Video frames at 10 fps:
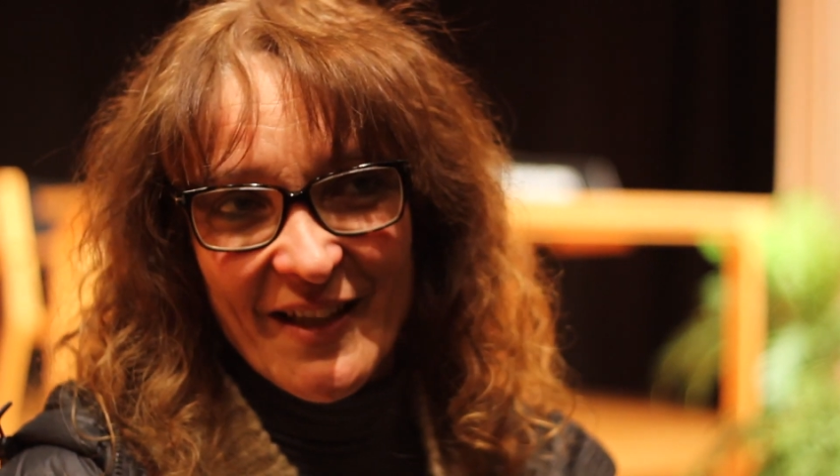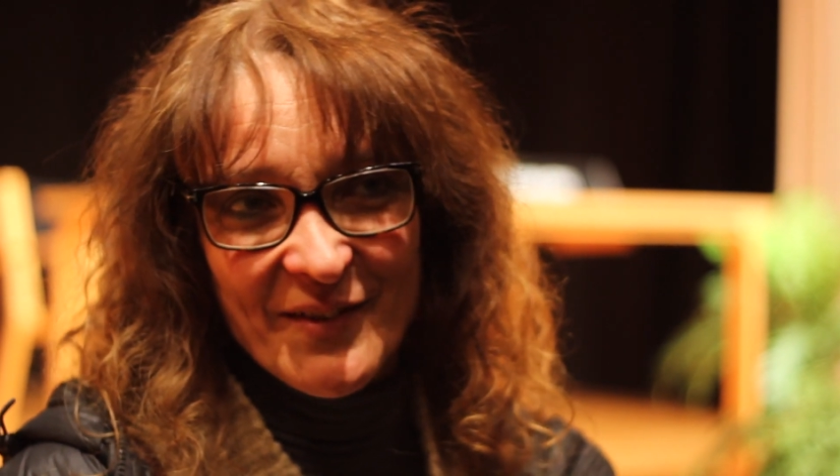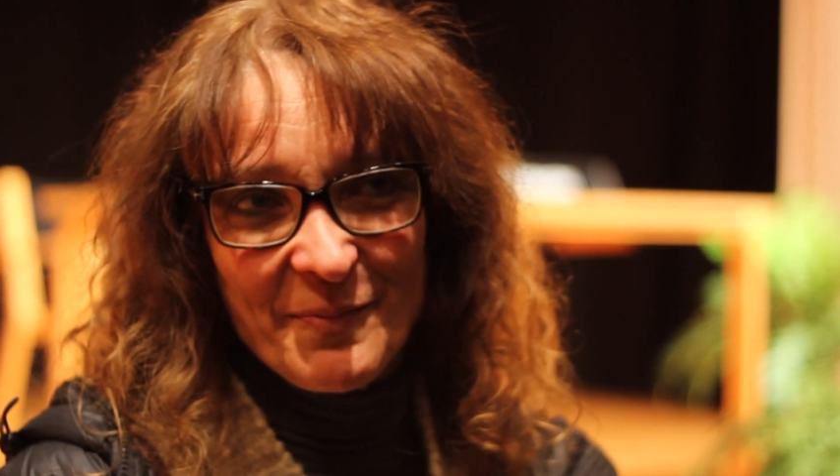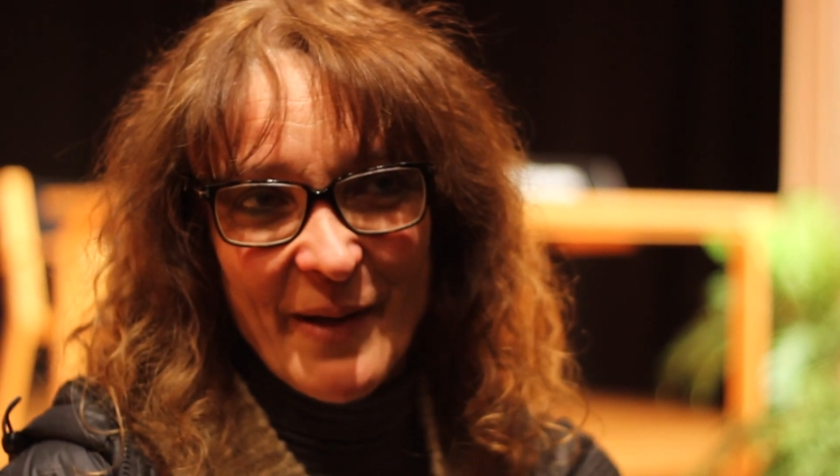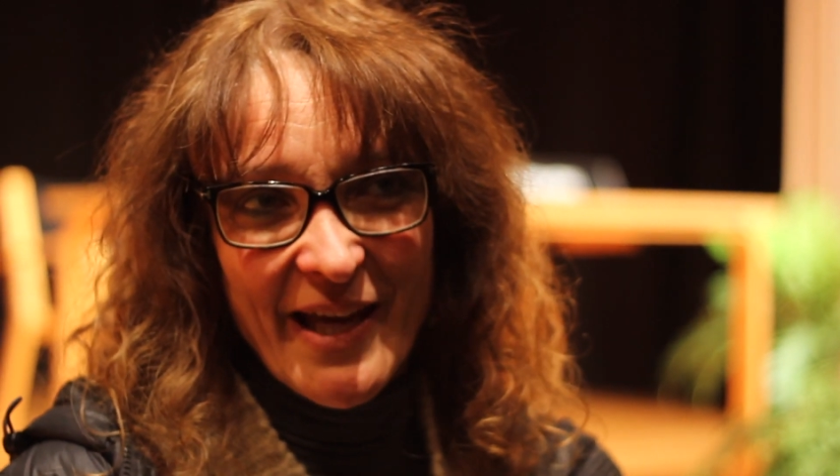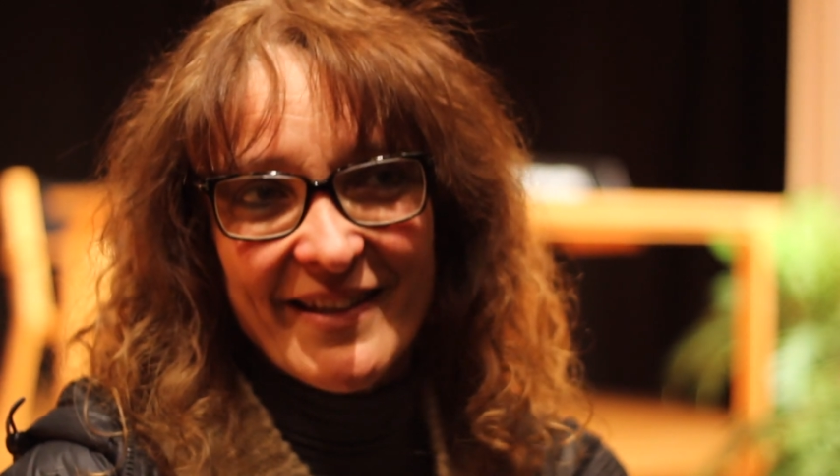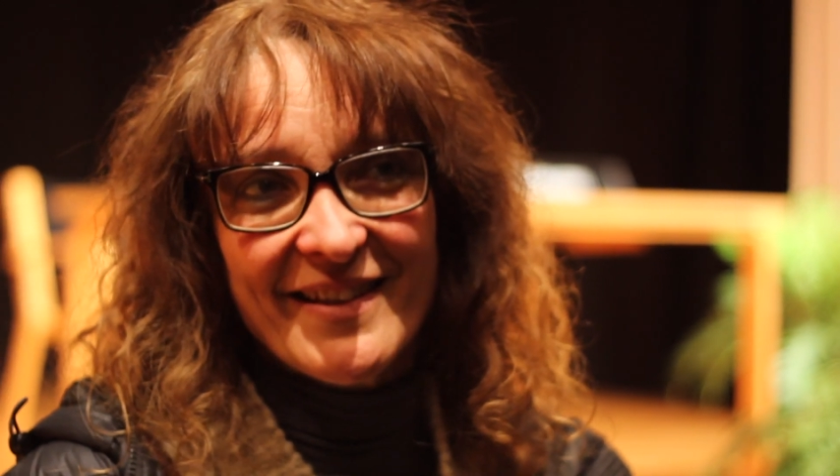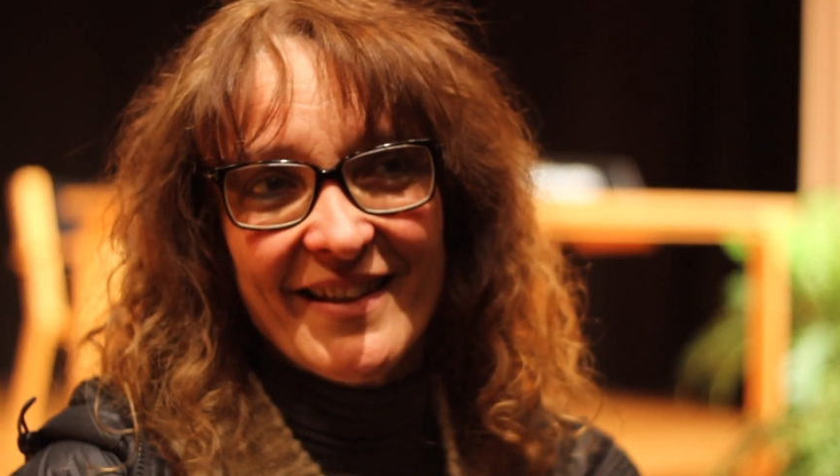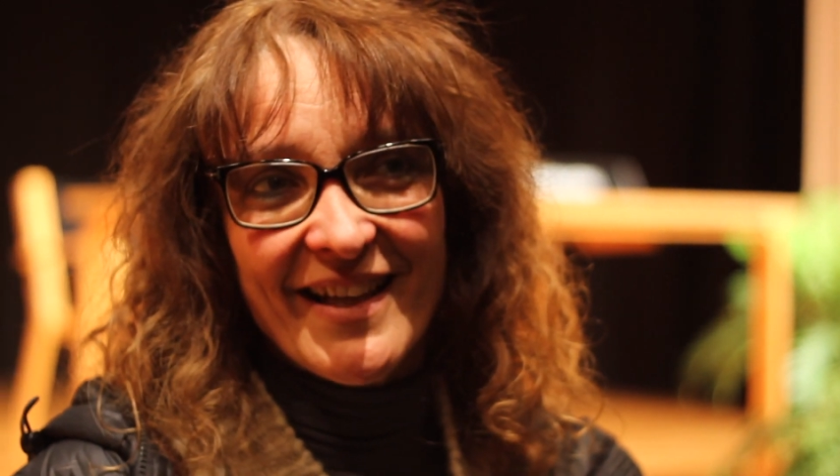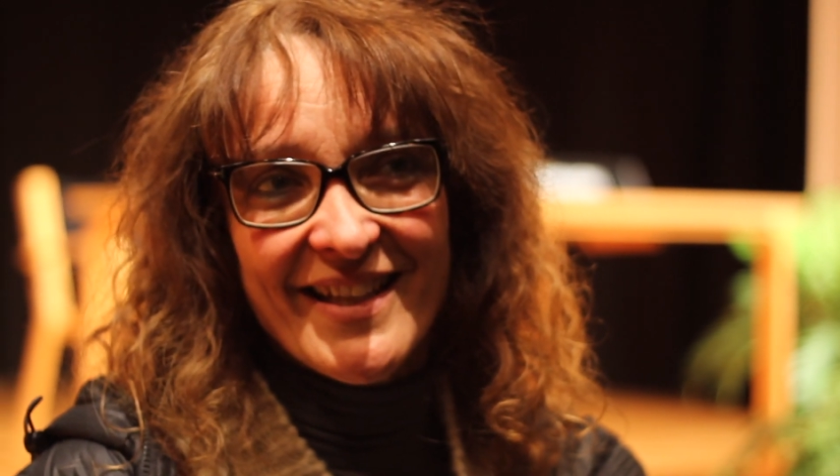
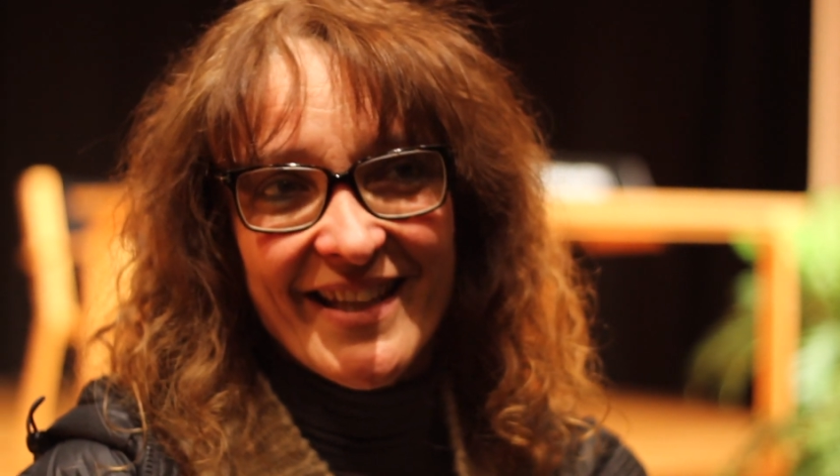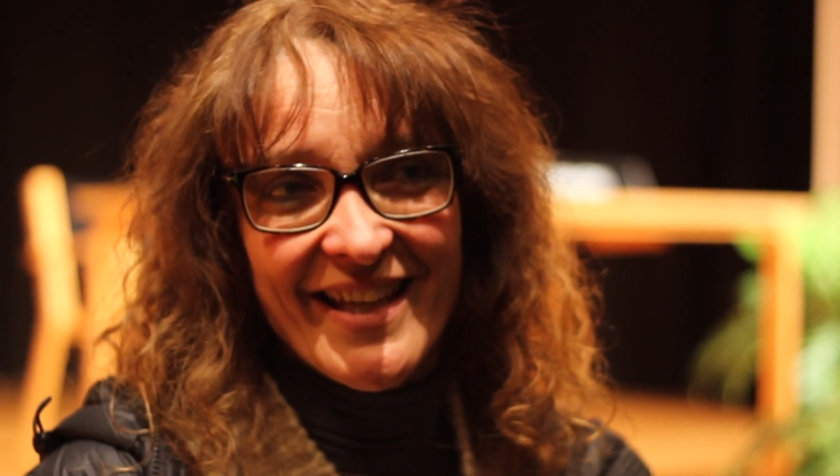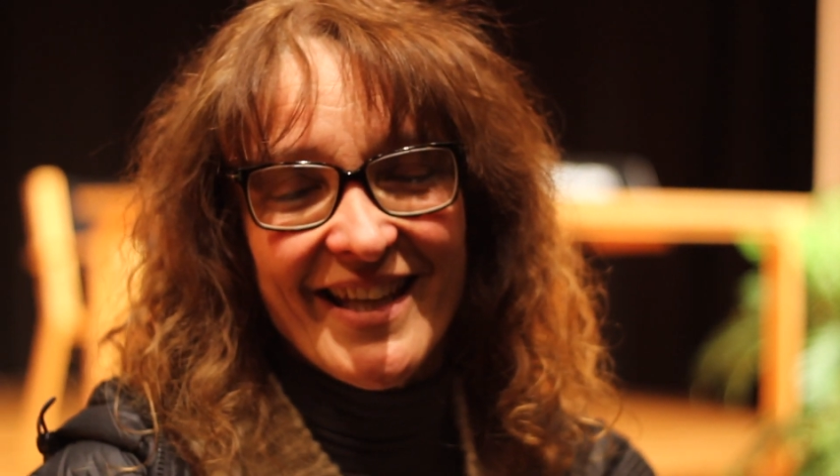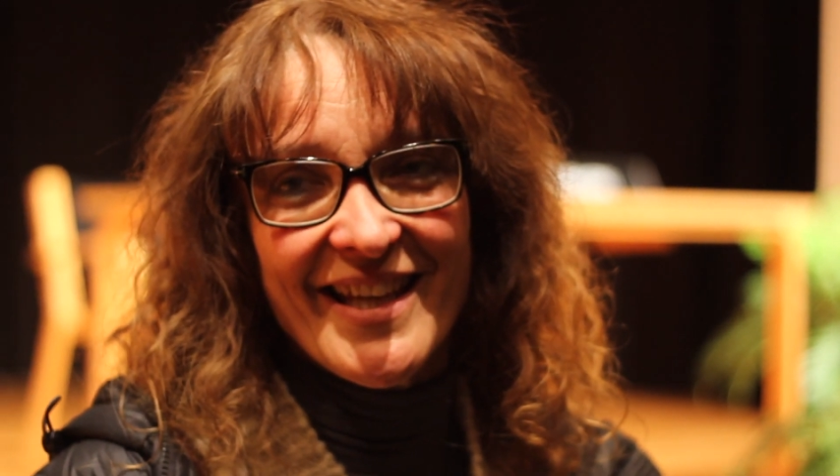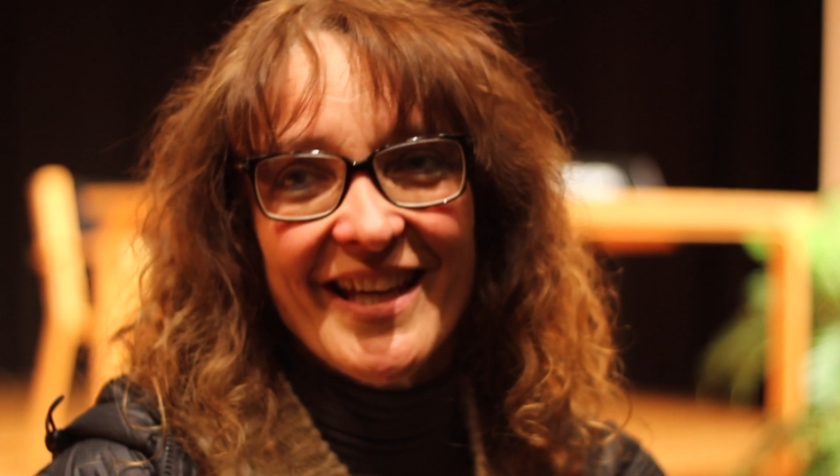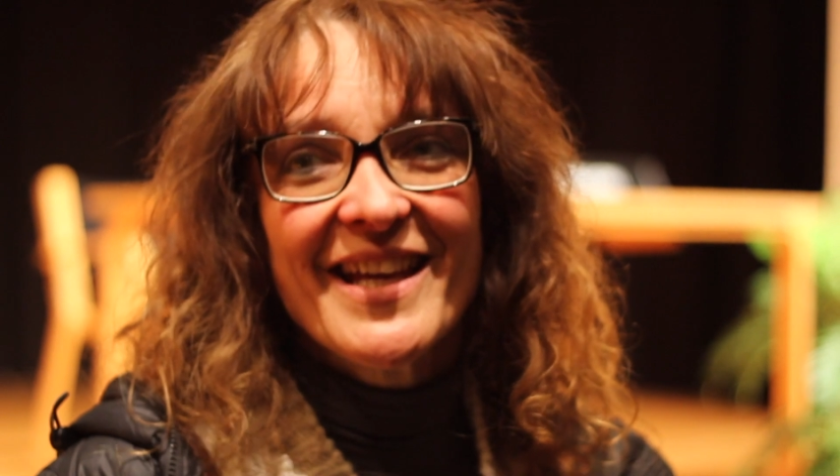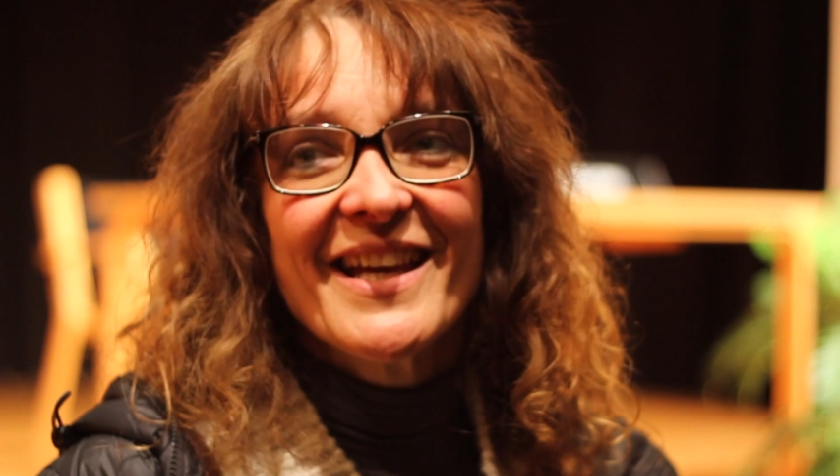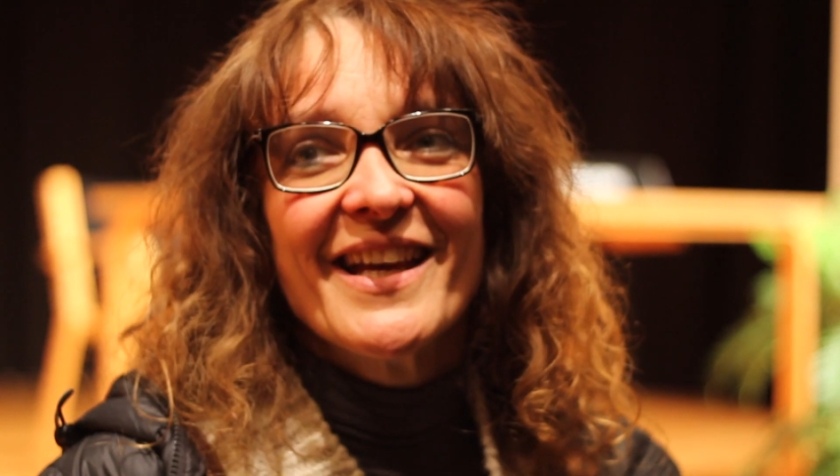aspetta che